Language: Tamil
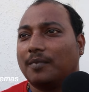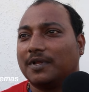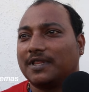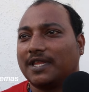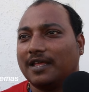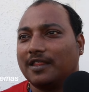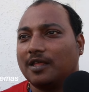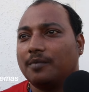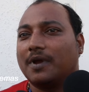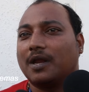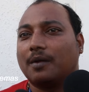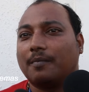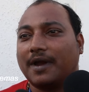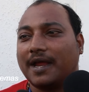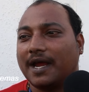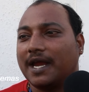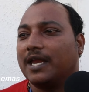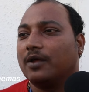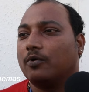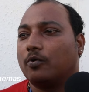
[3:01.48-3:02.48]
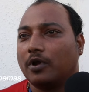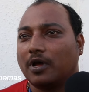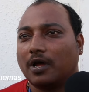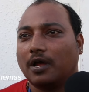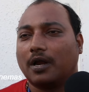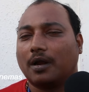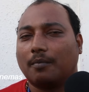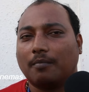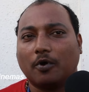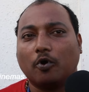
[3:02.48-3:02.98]
தான் மற்ற எதையுமே நம்ம நெகட்டிவ் கூட
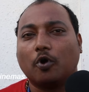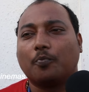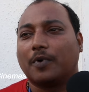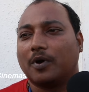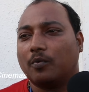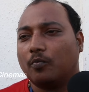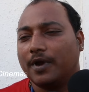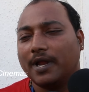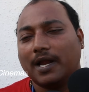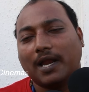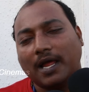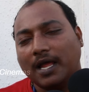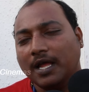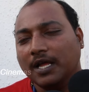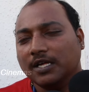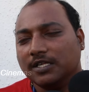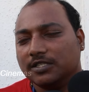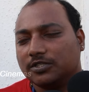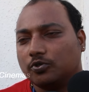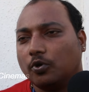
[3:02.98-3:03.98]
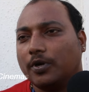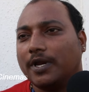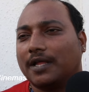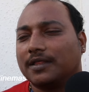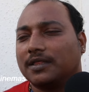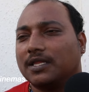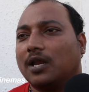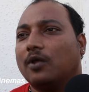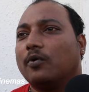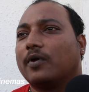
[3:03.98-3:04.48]
நம்ம நோட் பண்ண முடியல ஸ்டோரி
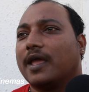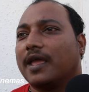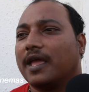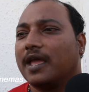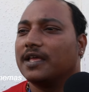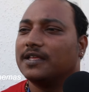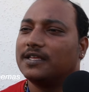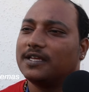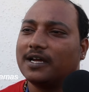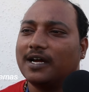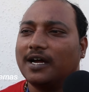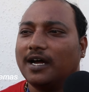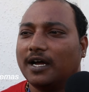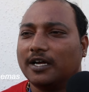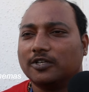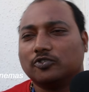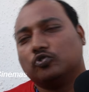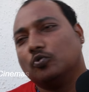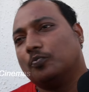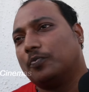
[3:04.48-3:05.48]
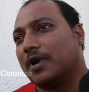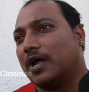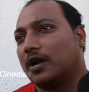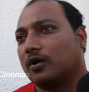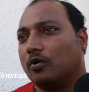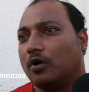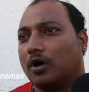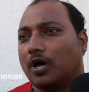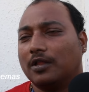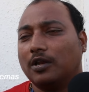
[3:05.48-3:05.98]
அந்தளவுக்கு எங்கேஜிங்காக சூப்பராக
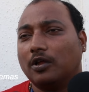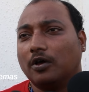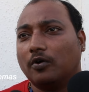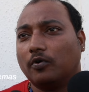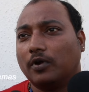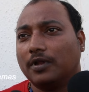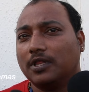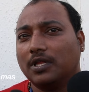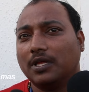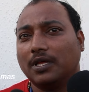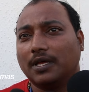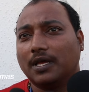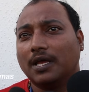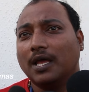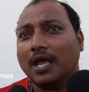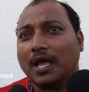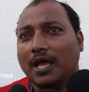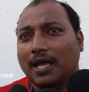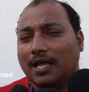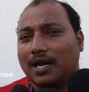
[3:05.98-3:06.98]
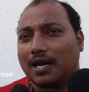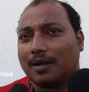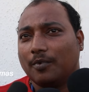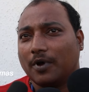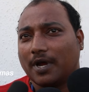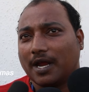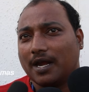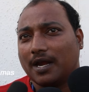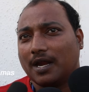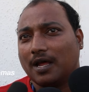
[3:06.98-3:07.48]
இருக்கும் அதில் வந்து இதில்
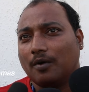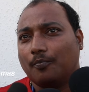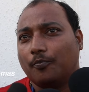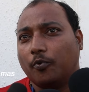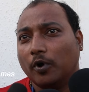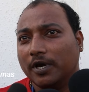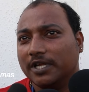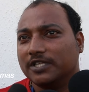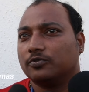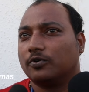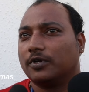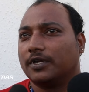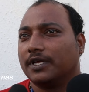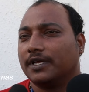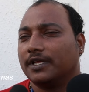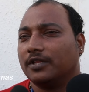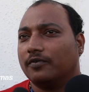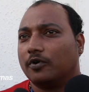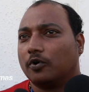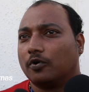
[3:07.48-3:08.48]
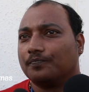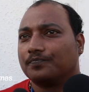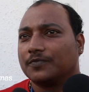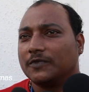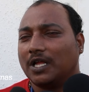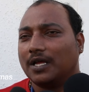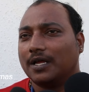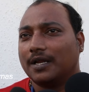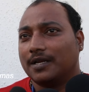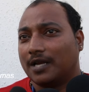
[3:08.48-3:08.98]
நமக்கு என்னென்னா போலீஸ் ஒரு இது வரும்
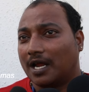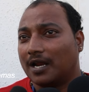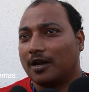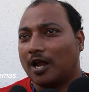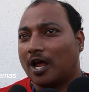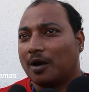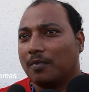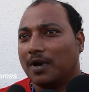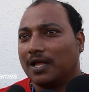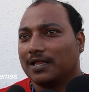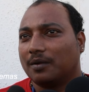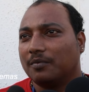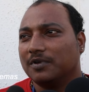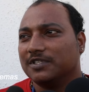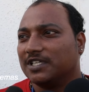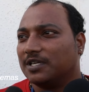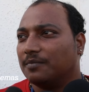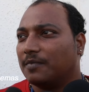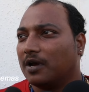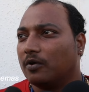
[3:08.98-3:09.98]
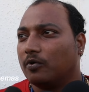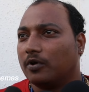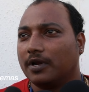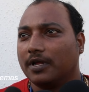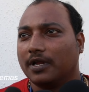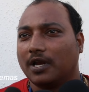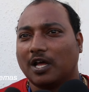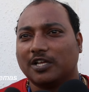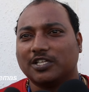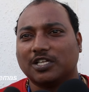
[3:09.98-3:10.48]
நார்மலாக தமிழ் சினிமாவில் ஒரு
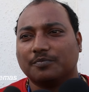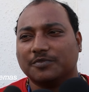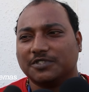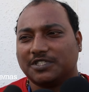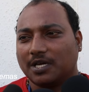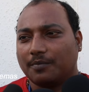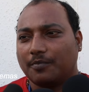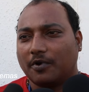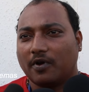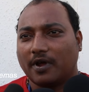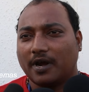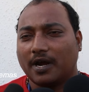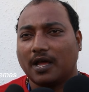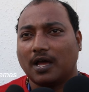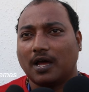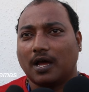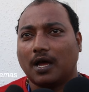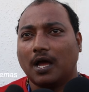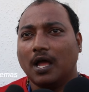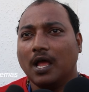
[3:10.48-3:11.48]
லாஜிக் மிஸ்டேக் பண்ணுவாங்க ஏன்னா